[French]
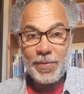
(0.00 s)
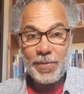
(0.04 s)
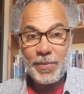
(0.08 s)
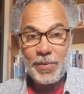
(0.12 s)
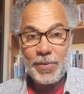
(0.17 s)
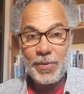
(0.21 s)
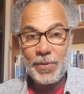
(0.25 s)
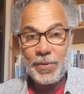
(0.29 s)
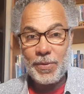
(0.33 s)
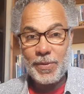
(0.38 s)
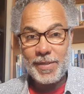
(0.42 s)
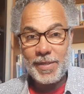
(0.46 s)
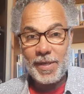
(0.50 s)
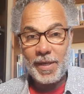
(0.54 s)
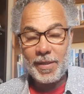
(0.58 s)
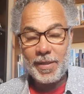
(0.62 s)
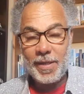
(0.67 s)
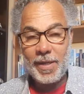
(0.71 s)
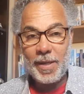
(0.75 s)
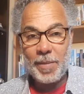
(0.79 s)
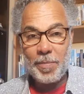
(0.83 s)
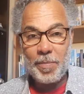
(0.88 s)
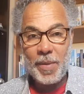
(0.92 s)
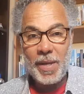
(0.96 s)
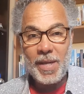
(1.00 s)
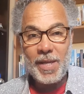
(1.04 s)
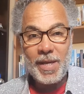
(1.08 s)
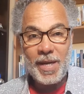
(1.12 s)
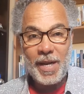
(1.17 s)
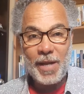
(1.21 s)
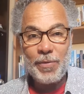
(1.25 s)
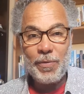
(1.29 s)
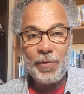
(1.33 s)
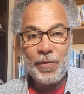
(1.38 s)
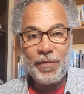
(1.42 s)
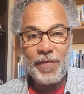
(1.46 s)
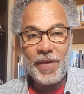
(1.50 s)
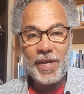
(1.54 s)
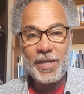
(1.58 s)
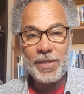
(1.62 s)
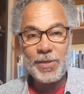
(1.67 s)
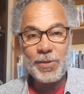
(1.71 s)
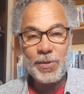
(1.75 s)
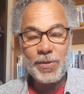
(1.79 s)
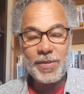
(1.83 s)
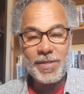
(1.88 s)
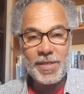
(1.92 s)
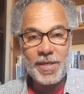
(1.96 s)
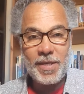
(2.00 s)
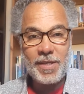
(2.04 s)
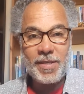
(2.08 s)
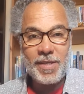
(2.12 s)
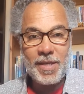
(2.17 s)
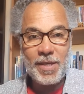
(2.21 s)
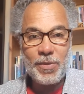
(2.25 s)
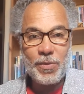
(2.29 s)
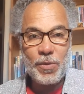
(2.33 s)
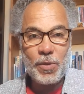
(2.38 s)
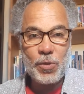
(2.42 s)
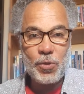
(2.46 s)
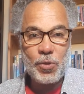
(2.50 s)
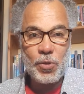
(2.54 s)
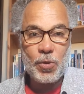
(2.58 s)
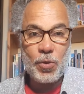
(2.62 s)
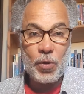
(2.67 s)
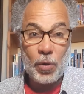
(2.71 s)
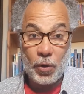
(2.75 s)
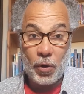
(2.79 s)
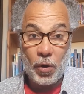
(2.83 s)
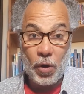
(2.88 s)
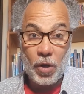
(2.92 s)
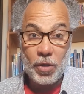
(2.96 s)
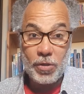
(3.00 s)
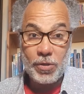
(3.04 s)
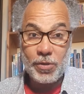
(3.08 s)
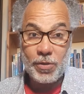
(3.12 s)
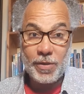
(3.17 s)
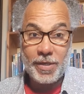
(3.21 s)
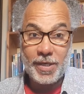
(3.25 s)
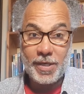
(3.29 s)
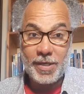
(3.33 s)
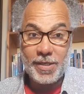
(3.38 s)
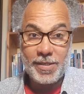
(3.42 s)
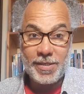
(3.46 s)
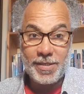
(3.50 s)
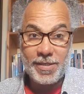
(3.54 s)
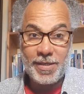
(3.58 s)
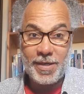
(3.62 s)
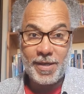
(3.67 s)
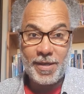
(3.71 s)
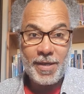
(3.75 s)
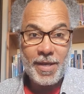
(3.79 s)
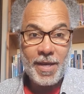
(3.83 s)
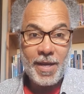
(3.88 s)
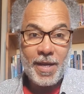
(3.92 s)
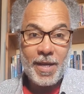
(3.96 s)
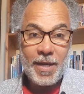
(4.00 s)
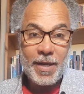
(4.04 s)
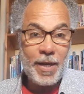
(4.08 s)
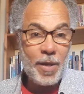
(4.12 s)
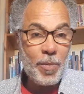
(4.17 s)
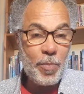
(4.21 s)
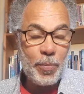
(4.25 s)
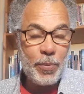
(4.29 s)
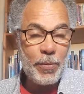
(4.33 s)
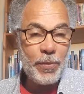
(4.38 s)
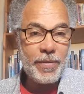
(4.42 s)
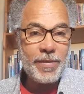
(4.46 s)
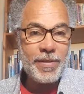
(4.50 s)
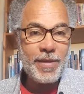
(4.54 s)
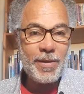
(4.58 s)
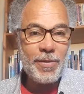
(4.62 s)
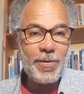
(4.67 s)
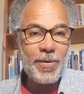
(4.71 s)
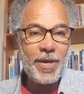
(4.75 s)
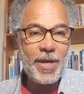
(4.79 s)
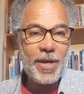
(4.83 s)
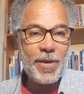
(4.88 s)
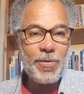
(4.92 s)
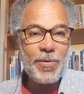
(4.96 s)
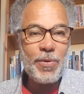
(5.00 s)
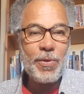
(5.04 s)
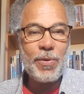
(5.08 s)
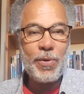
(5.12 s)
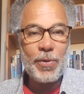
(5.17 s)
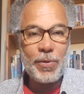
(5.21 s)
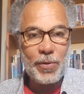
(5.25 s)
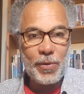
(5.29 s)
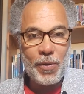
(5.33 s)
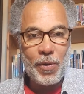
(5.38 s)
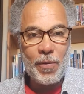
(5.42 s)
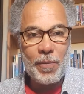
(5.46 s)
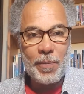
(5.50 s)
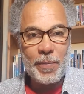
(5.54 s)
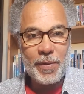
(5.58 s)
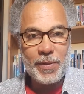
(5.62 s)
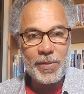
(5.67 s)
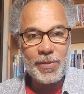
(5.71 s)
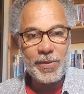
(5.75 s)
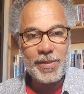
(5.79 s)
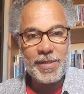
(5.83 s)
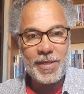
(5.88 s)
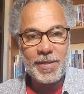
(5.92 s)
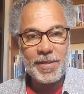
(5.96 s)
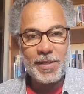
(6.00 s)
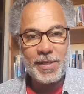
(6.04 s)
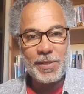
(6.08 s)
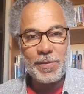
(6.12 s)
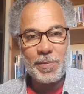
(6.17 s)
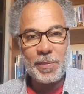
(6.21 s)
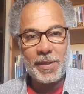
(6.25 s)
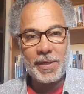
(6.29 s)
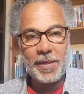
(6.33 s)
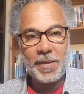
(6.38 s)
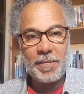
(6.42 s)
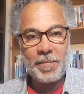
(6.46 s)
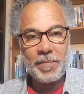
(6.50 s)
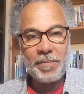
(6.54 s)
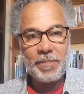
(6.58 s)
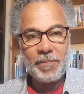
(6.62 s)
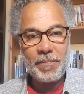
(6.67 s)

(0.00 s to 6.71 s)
que certains appellent la nouvelle société de Dieu, le corps du Christ, l'épouse de l'agneau, le temple du Saint-Esprit.